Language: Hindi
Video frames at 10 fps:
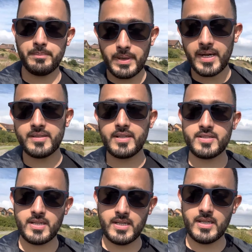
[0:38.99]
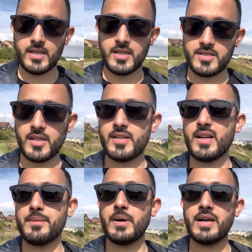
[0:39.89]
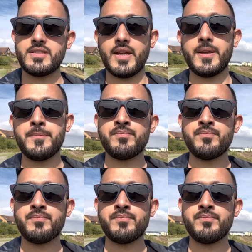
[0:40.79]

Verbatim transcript: बाद कंसल्टेंट के पास जाएं